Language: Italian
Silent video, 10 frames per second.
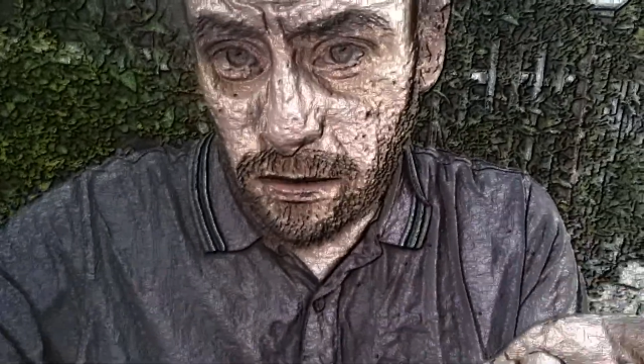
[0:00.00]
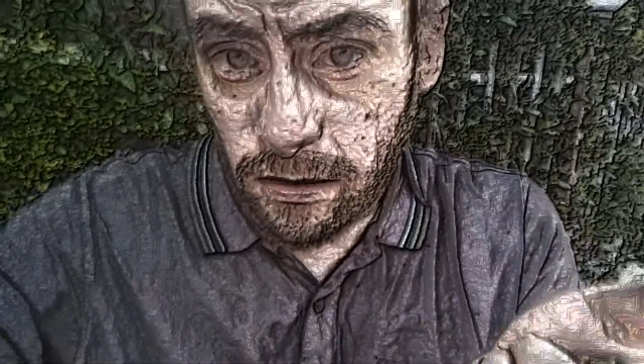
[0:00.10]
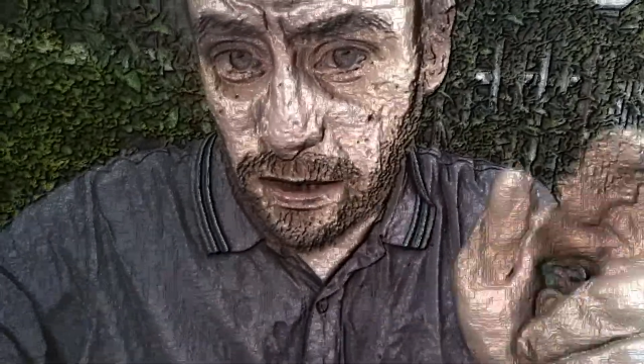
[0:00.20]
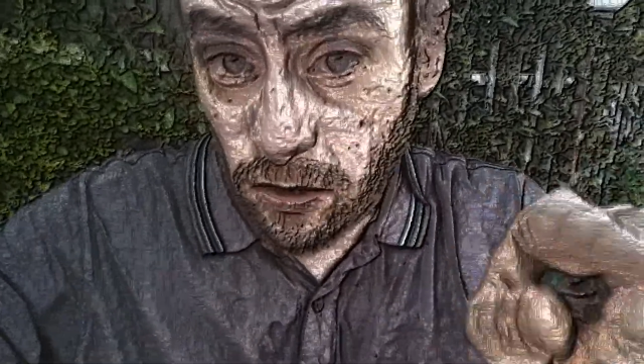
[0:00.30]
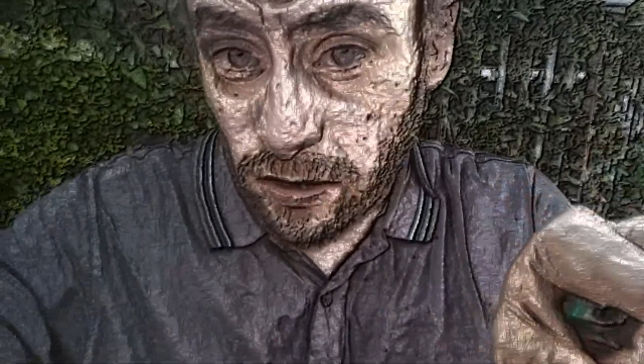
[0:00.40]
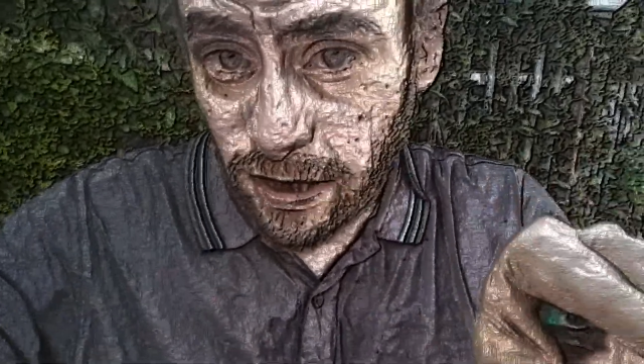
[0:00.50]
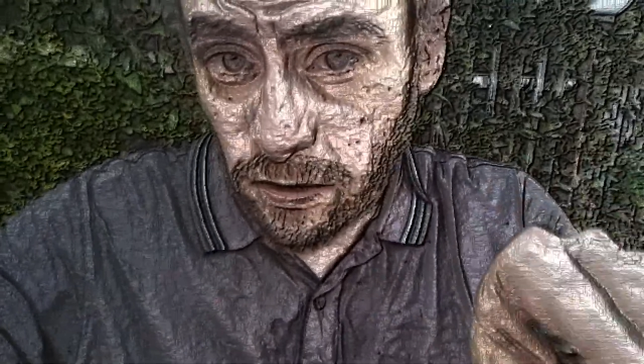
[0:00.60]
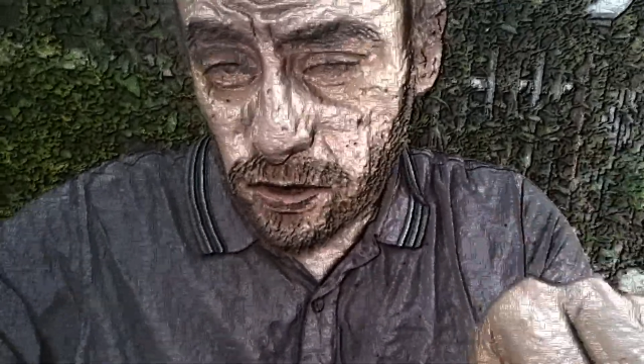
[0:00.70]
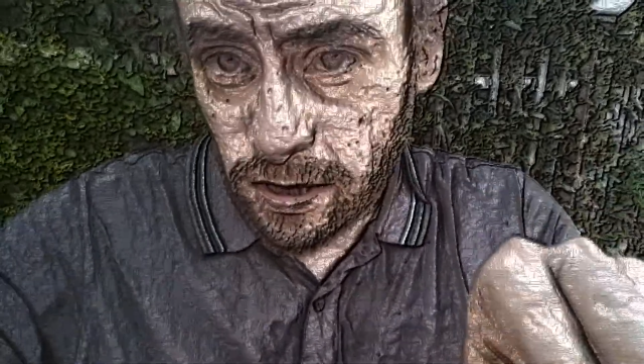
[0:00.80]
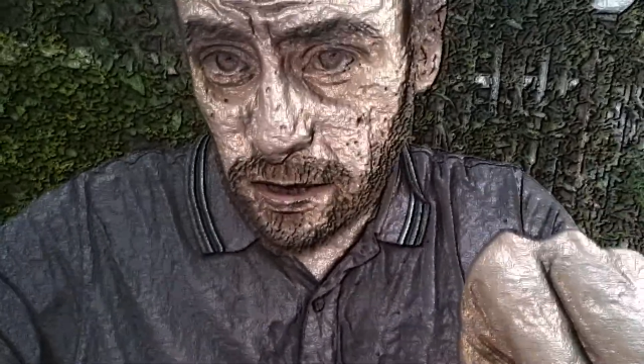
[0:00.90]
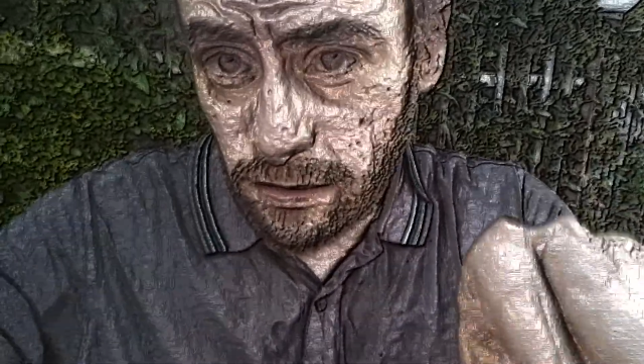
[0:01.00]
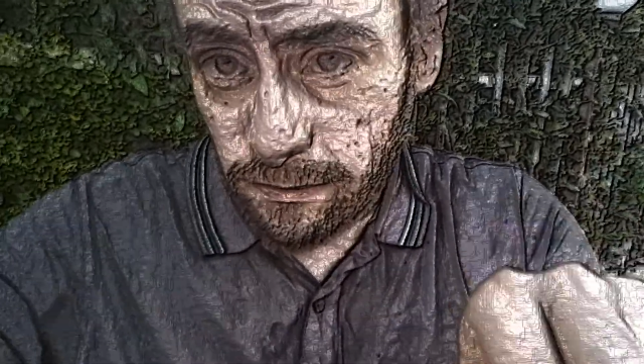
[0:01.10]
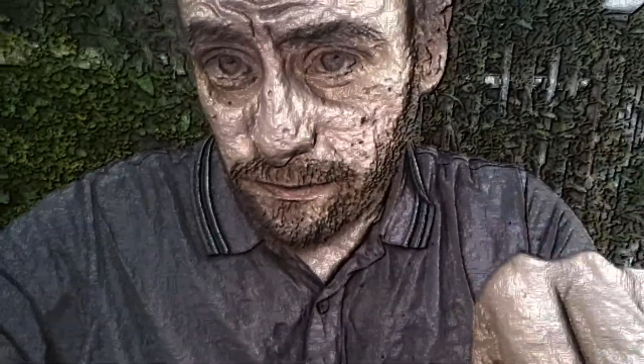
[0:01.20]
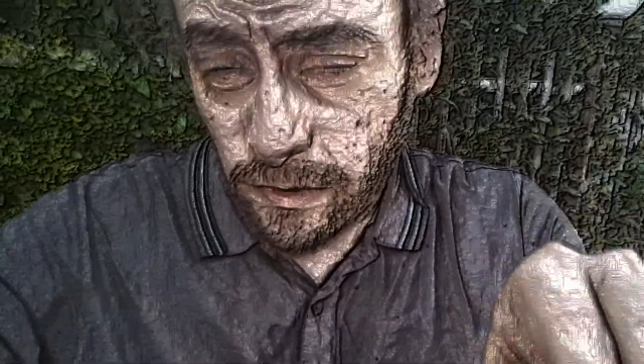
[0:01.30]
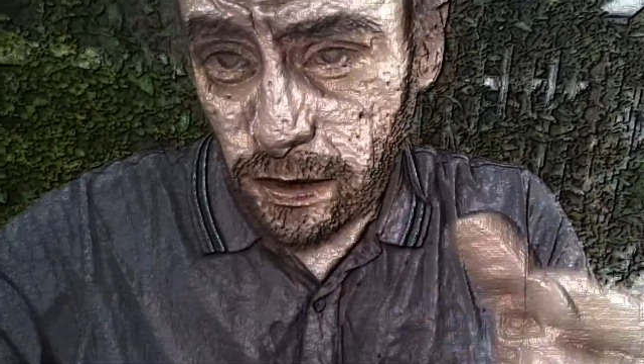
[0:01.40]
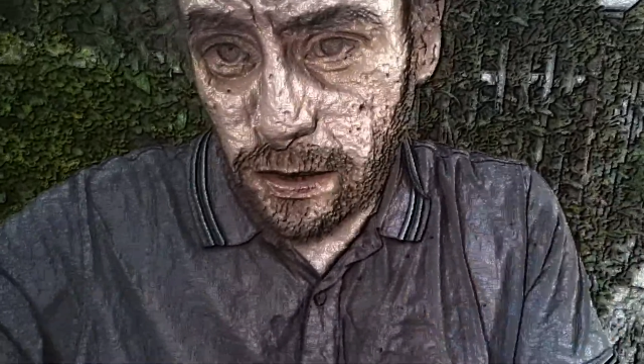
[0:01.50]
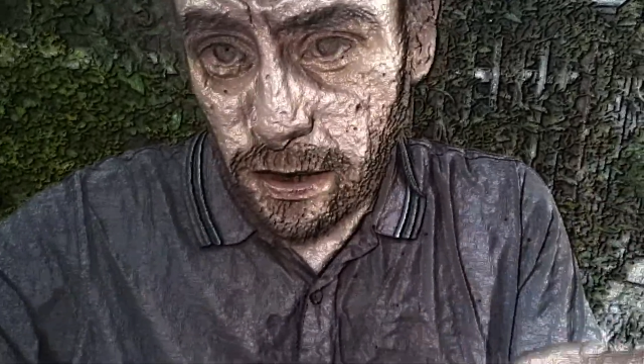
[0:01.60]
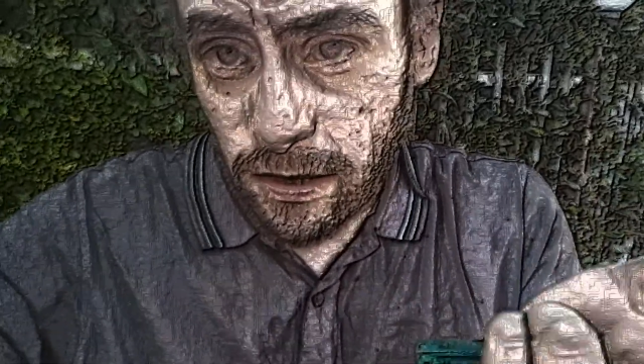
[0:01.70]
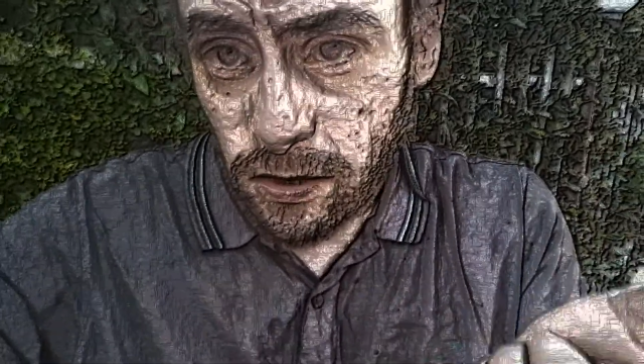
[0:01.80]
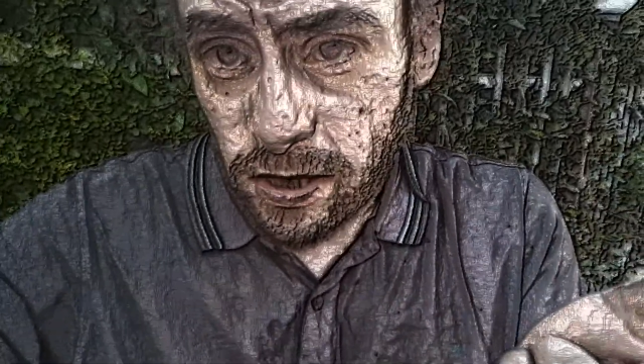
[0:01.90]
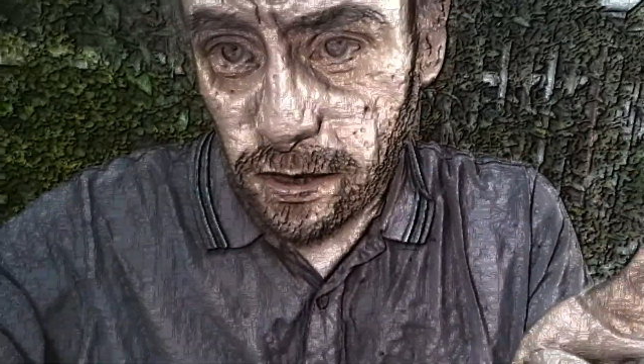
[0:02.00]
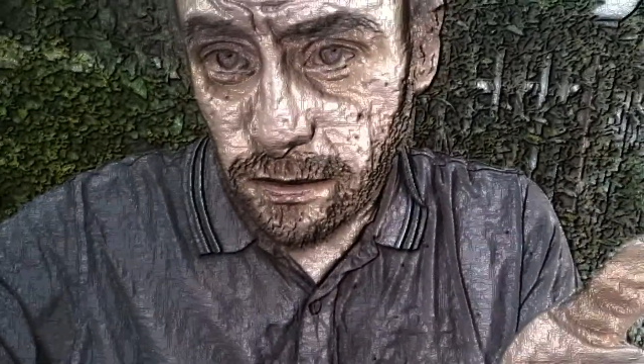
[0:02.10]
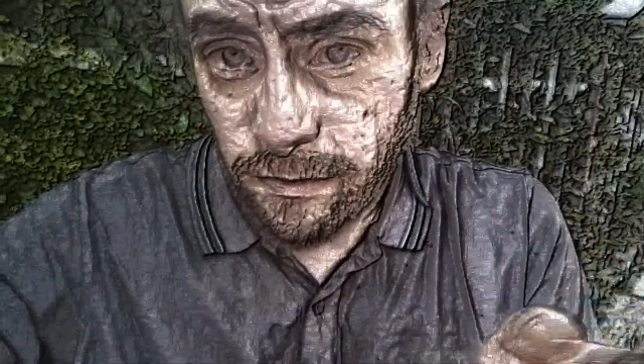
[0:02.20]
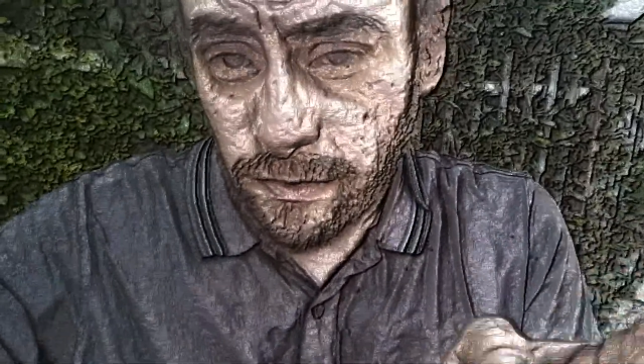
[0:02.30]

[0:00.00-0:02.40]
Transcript: da, no, da così a così.